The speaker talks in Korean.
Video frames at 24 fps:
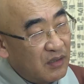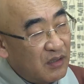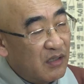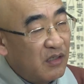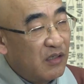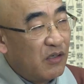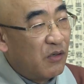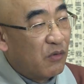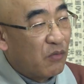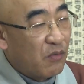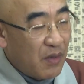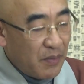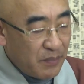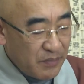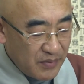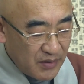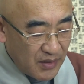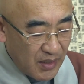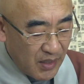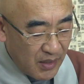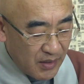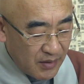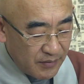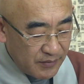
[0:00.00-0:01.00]
드리려고
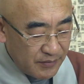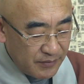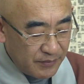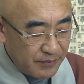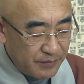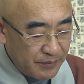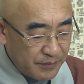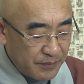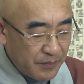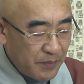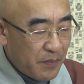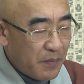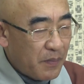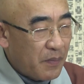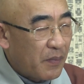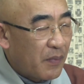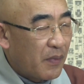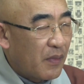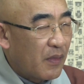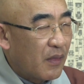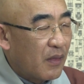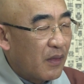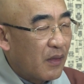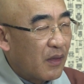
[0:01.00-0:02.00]
합니다.
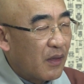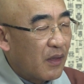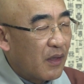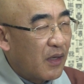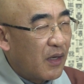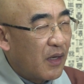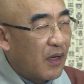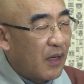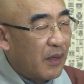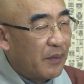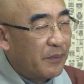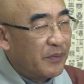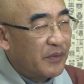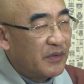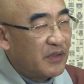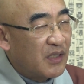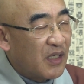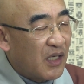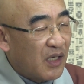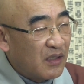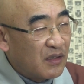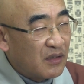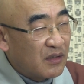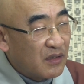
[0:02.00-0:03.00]

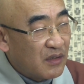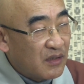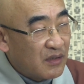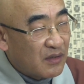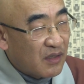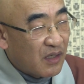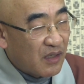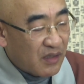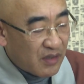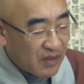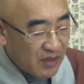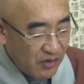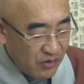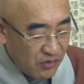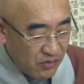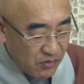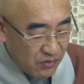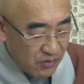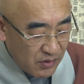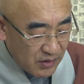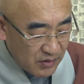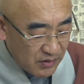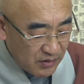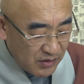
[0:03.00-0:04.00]
아버지 알뜰히
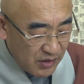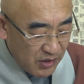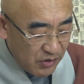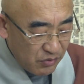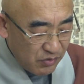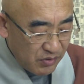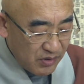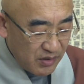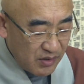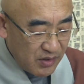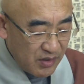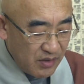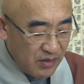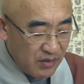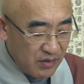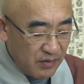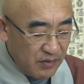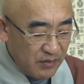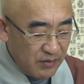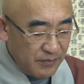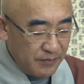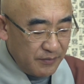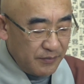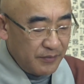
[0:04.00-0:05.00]
살게요 하는 내용인데요.